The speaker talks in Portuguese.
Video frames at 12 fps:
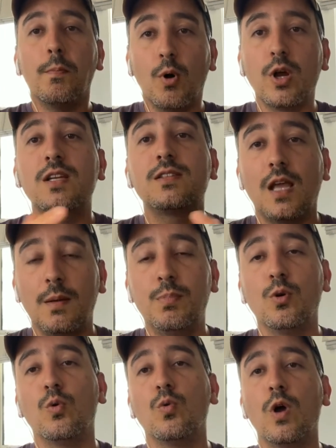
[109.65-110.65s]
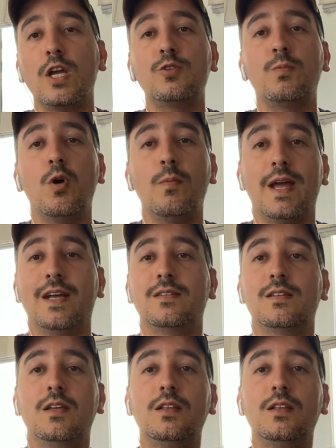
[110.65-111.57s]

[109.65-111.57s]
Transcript: por exemplo, o HBO Max.